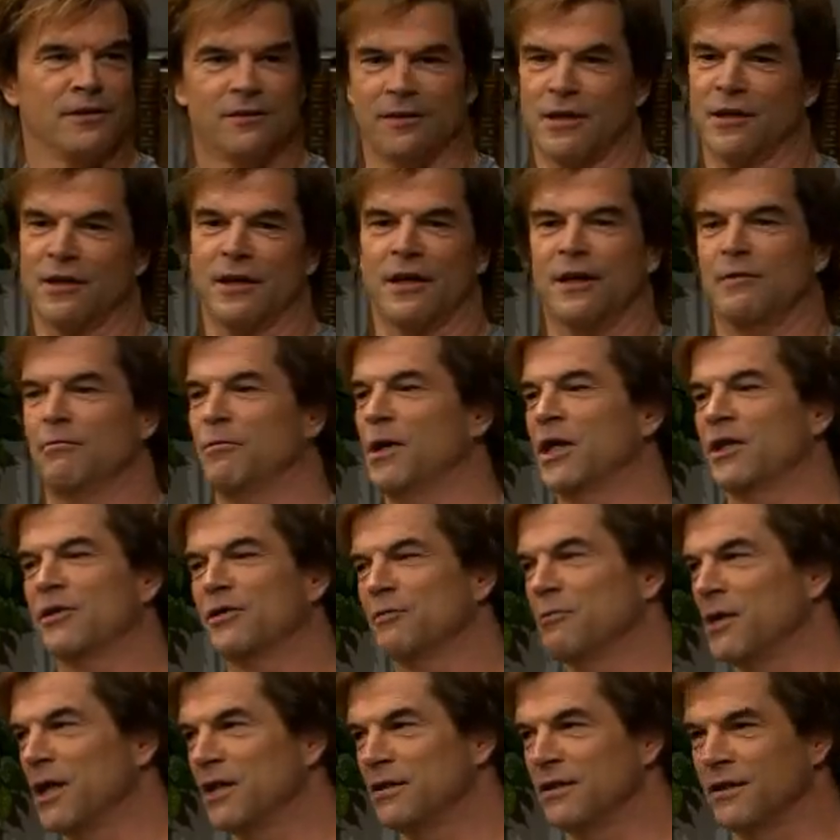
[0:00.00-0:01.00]
Naja,
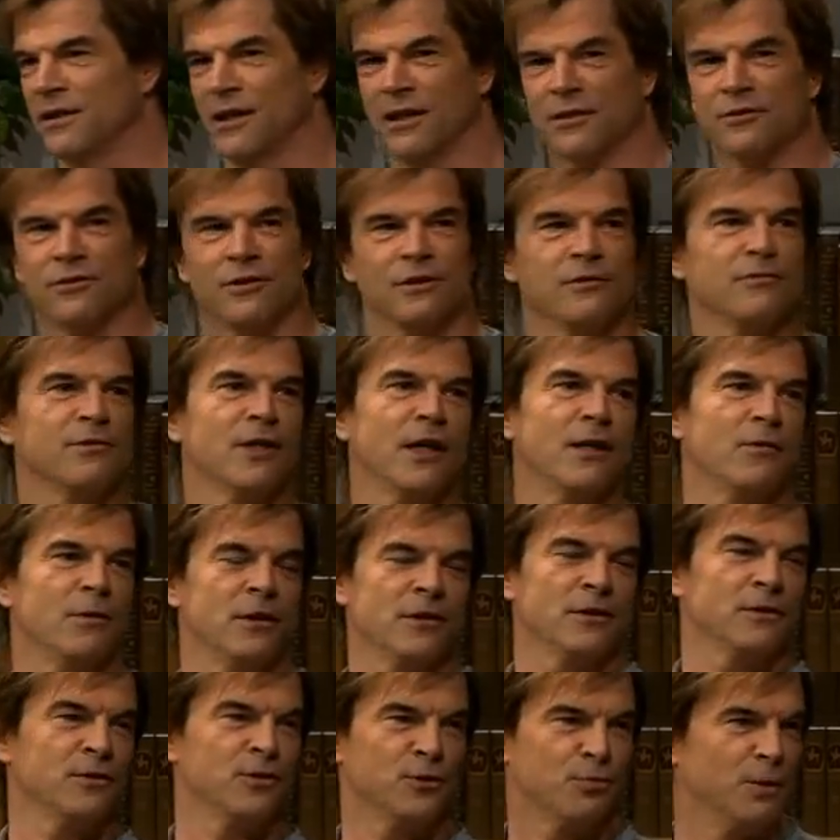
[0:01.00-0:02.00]
manche machen in Aktien, wir haben
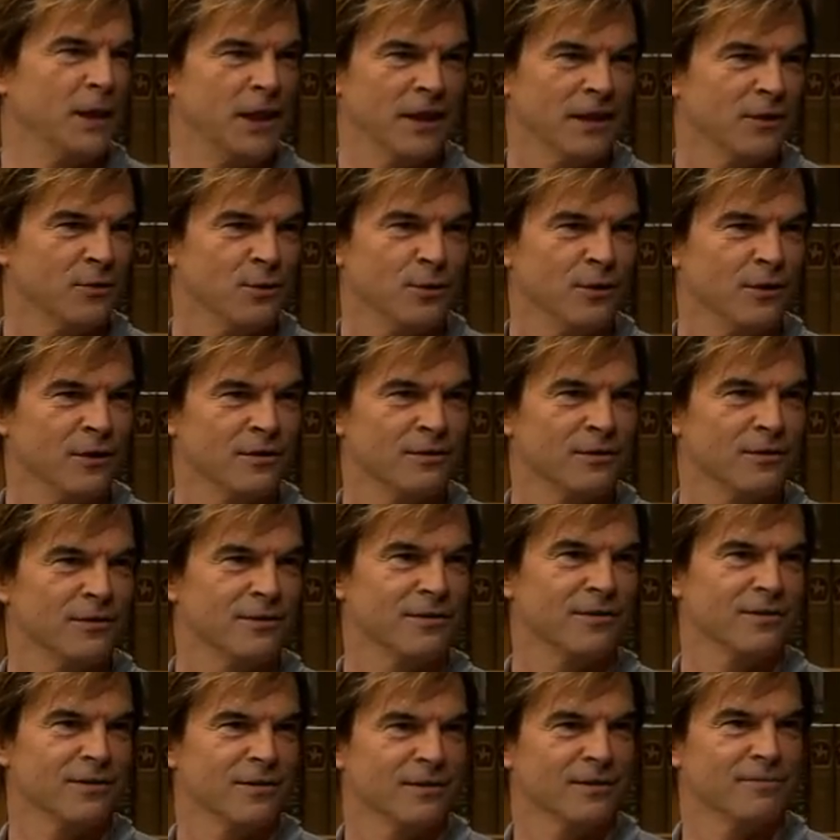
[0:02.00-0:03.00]
halt einen Spieler geholt
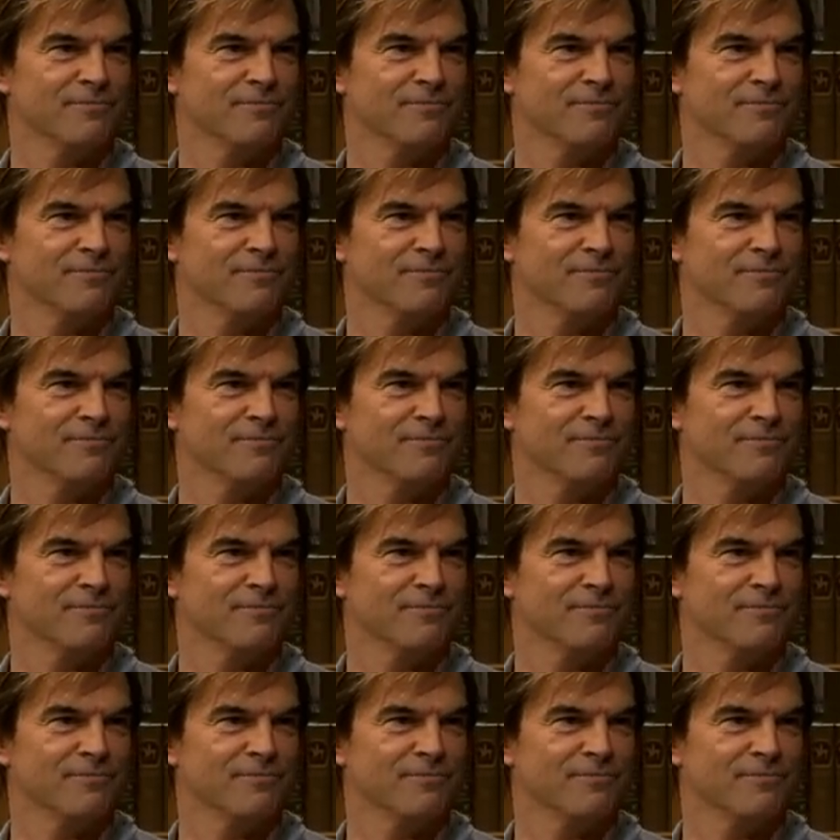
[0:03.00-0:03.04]
und.